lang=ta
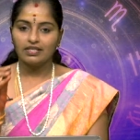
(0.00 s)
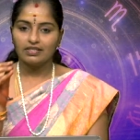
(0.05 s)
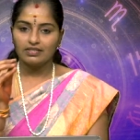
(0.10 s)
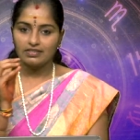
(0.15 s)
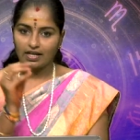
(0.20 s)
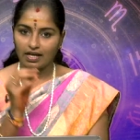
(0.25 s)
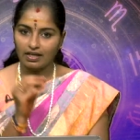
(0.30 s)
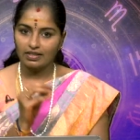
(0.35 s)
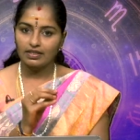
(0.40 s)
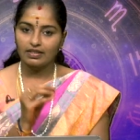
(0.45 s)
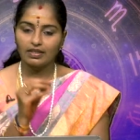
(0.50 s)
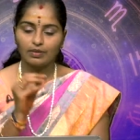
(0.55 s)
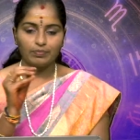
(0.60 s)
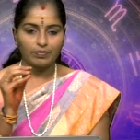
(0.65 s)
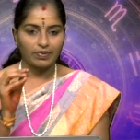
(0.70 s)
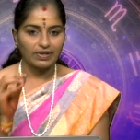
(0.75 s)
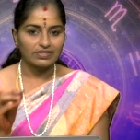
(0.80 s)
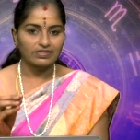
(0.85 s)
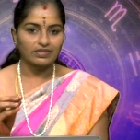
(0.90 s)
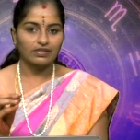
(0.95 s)
ஜாதகம்
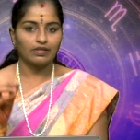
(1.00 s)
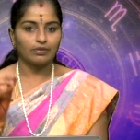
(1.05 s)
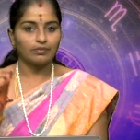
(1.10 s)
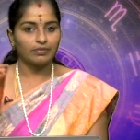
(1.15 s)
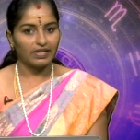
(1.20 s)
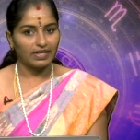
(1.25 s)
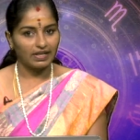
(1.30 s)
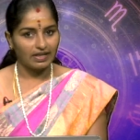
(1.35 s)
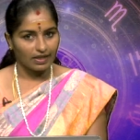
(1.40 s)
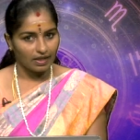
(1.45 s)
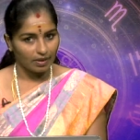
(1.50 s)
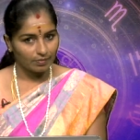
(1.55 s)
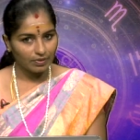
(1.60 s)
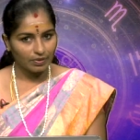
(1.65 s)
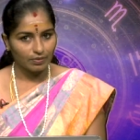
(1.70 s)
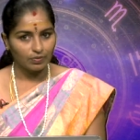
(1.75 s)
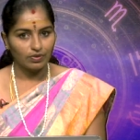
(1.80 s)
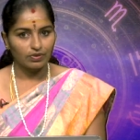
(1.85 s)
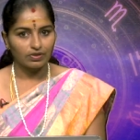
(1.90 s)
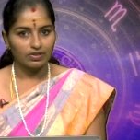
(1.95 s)
பிரசனம் எல்லாமே
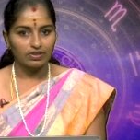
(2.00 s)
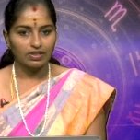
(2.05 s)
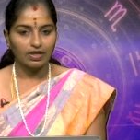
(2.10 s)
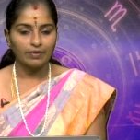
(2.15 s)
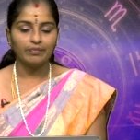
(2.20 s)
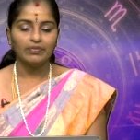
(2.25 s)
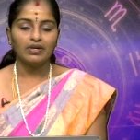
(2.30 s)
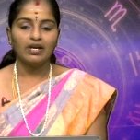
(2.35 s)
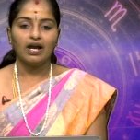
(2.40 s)
ஒன்று தான்